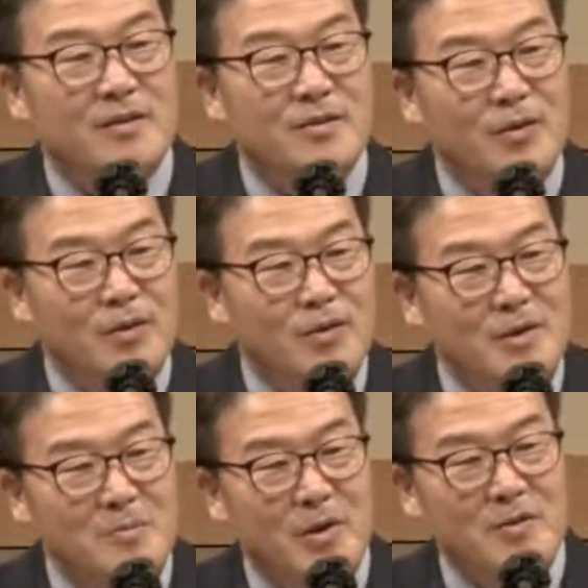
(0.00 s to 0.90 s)
성경은
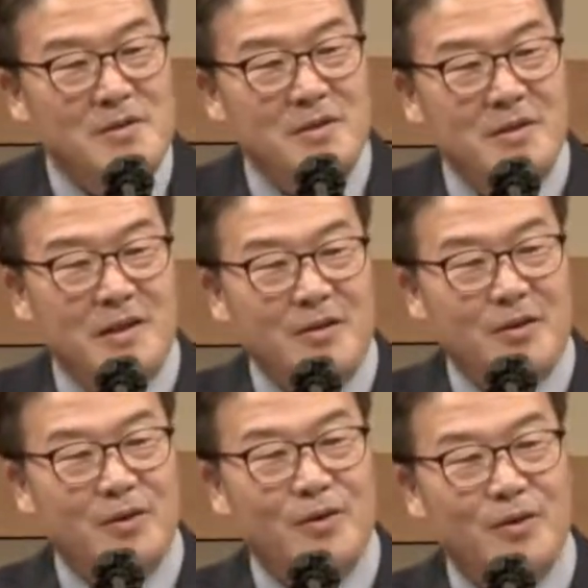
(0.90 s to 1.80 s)
이 편지를
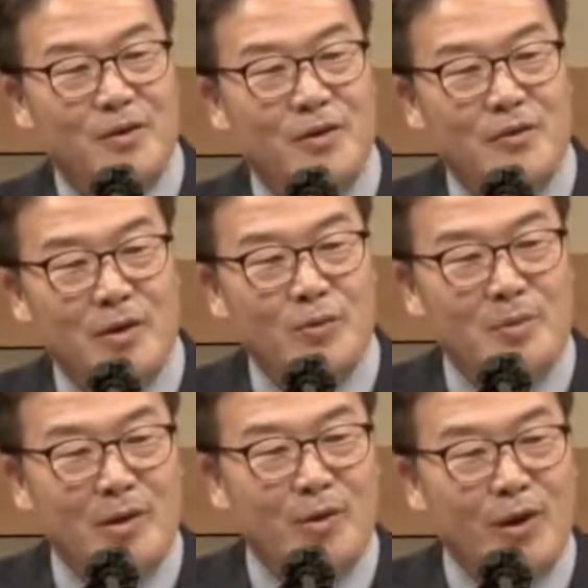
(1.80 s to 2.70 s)
가리켜 사도
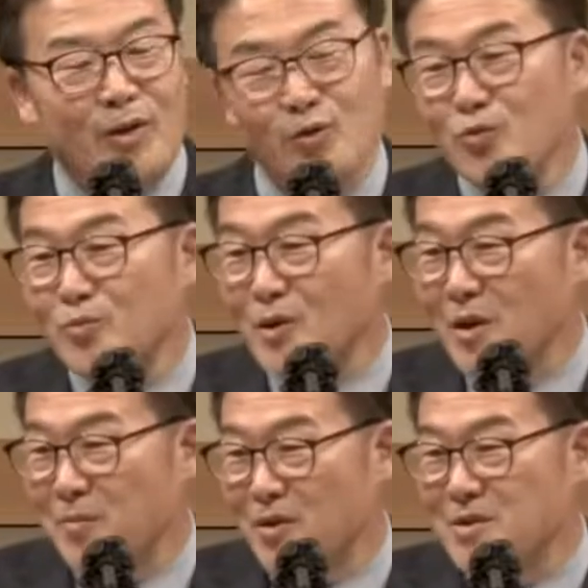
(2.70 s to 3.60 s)
바울의
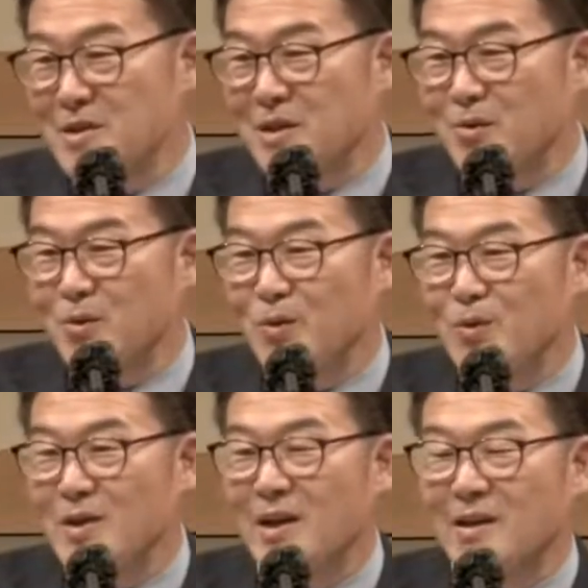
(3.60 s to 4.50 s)
눈물의 편지라고
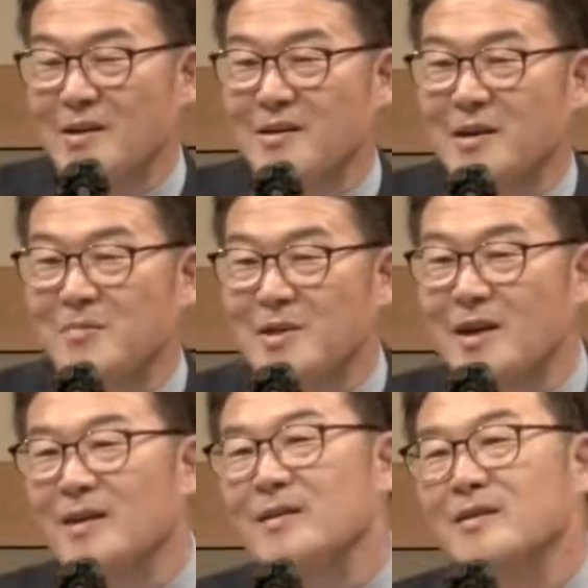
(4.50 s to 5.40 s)
이야기를
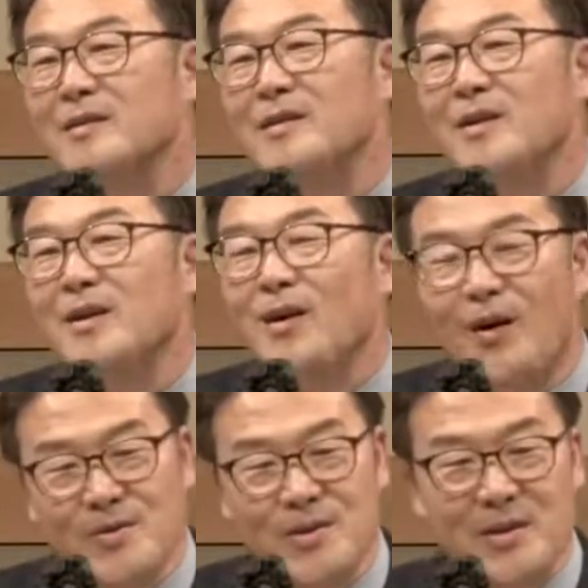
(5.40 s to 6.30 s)
합니다.
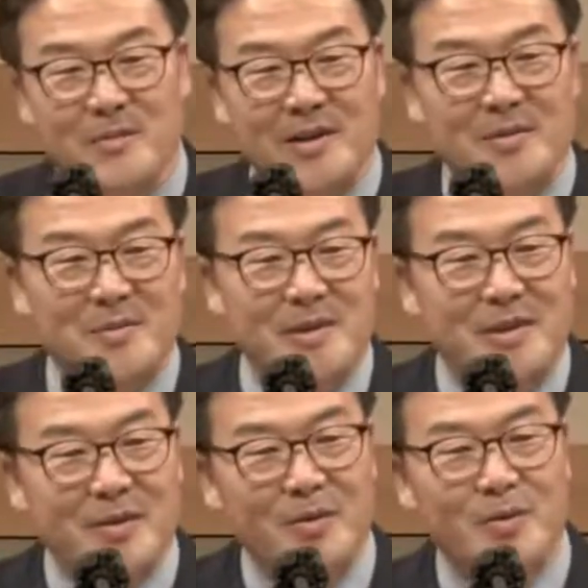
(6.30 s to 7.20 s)
어저께
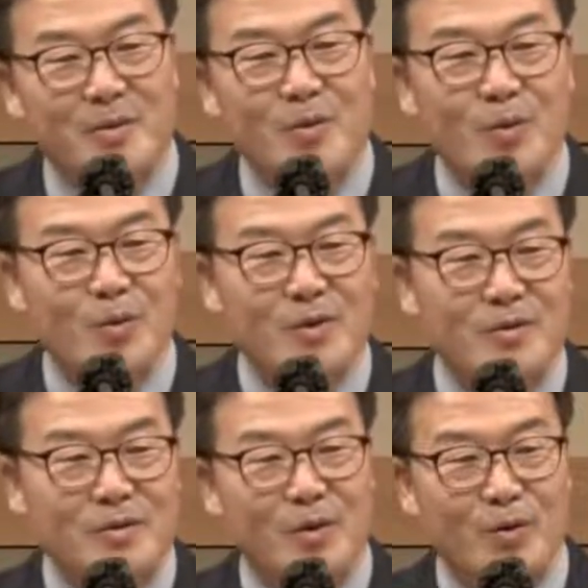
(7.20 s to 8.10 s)
말씀인데요.
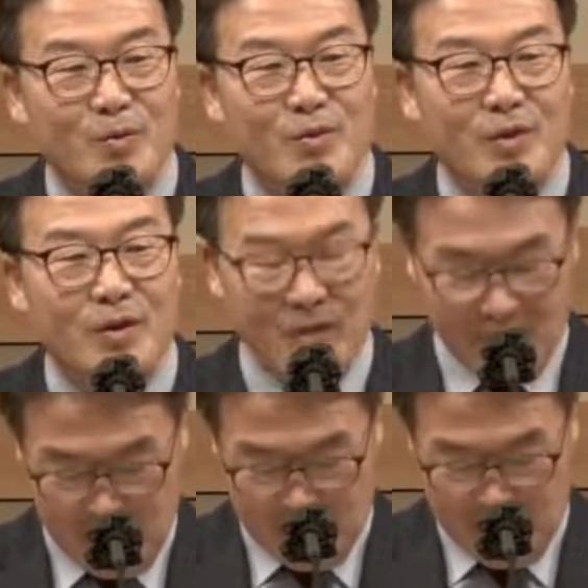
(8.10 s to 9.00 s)
고린도 후서
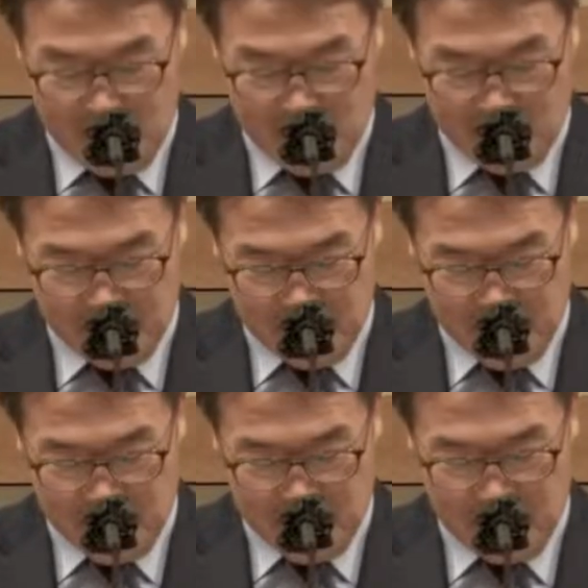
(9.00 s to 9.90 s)
2장
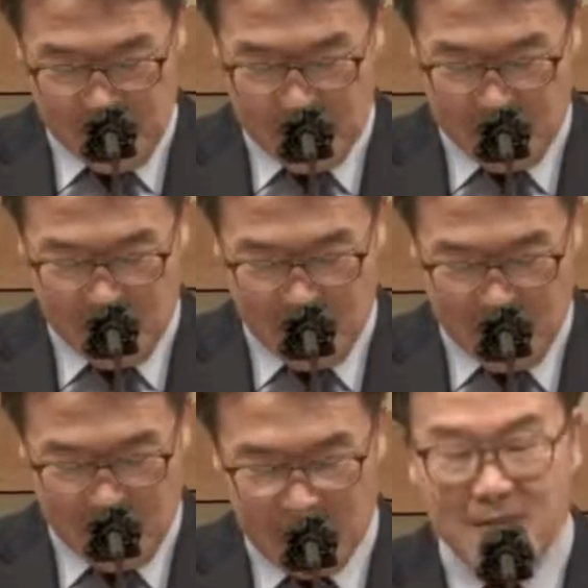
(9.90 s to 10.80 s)
4절
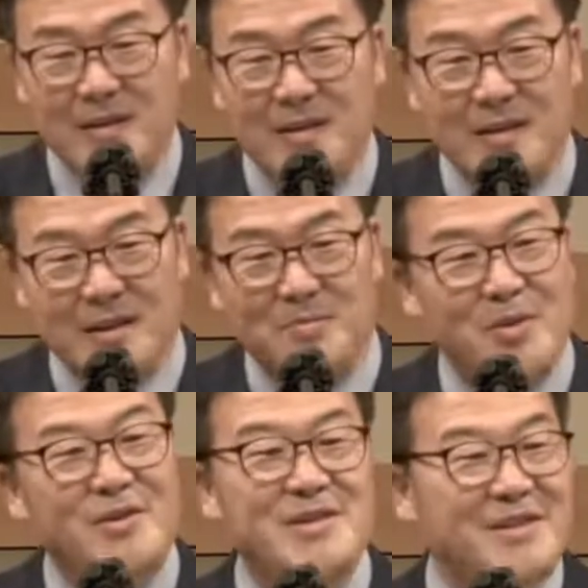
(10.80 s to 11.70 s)
말씀입니다. 이
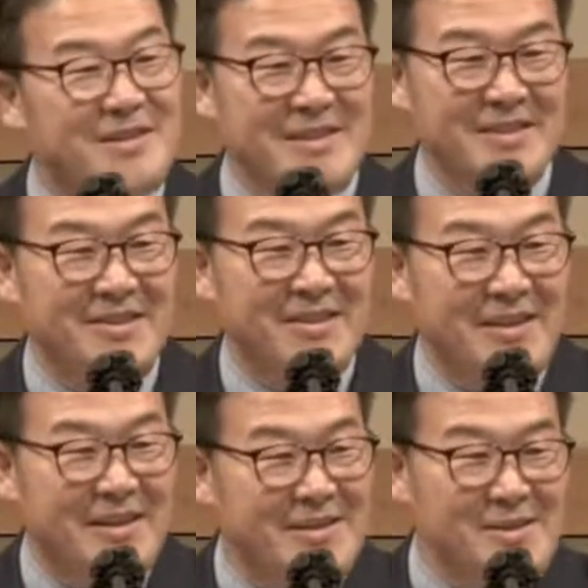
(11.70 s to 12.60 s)
편지는 이
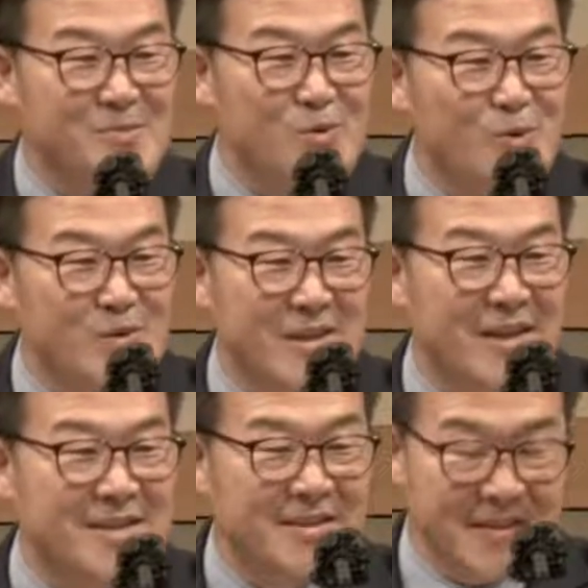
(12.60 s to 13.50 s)
세상에 지금
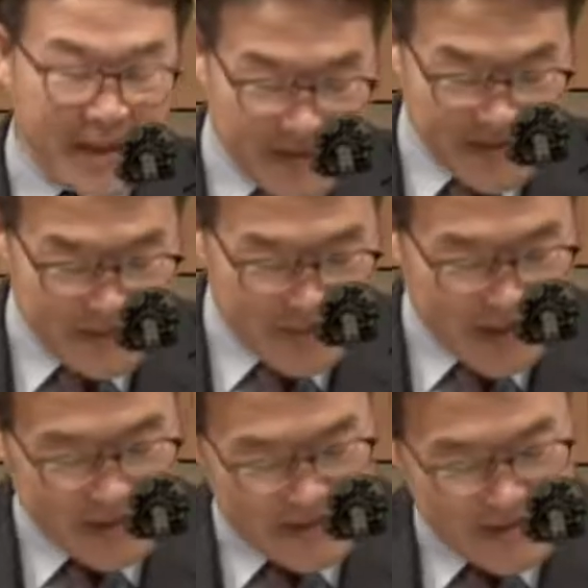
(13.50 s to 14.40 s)
존재하지는
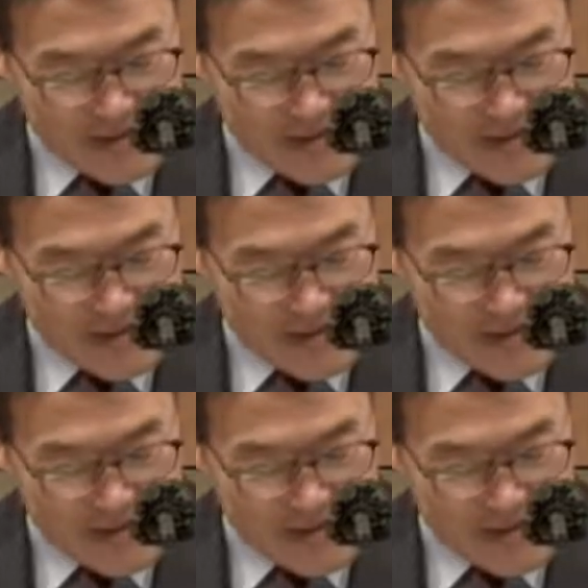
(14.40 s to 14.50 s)
않습니다.